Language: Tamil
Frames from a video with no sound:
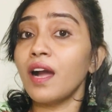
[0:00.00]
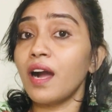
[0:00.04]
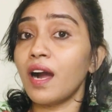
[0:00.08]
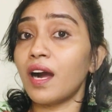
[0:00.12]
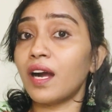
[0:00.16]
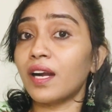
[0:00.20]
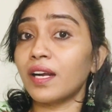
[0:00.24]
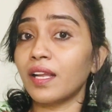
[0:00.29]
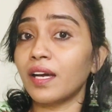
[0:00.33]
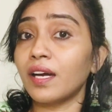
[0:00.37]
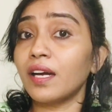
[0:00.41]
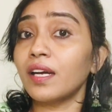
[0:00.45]

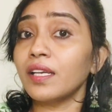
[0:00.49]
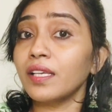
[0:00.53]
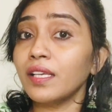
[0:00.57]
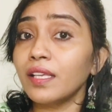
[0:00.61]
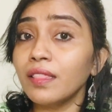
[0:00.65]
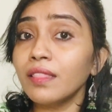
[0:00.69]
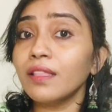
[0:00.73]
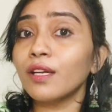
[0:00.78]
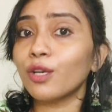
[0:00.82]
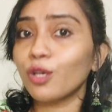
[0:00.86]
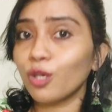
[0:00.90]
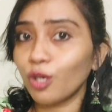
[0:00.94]
ஆனால்
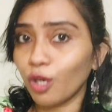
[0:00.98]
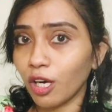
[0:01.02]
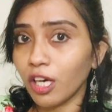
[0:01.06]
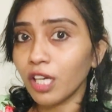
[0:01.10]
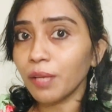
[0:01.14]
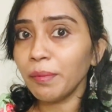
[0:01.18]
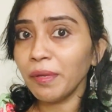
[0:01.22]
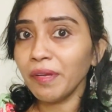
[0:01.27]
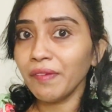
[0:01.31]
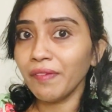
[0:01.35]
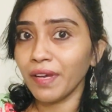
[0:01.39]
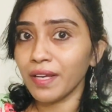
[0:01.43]
இந்த
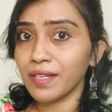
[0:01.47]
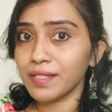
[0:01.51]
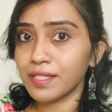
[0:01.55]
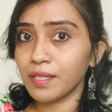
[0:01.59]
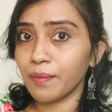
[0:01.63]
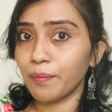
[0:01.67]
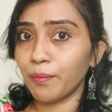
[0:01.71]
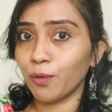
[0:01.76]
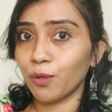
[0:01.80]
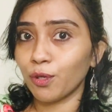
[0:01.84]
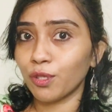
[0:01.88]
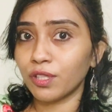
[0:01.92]
கார்பிவேக்ஸை
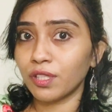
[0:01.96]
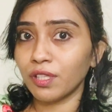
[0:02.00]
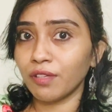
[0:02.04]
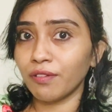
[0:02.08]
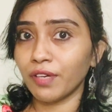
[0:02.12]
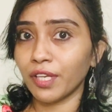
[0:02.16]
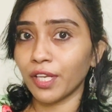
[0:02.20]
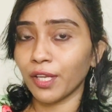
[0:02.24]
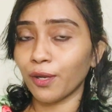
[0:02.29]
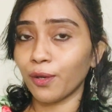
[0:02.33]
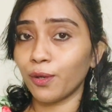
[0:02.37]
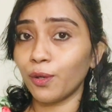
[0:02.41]
பொறுத்த
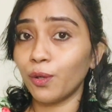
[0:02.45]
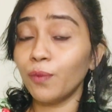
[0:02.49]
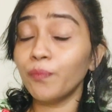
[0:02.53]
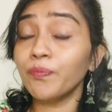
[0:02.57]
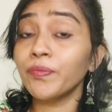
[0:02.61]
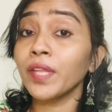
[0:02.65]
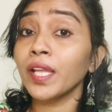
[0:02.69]
வரைக்கும்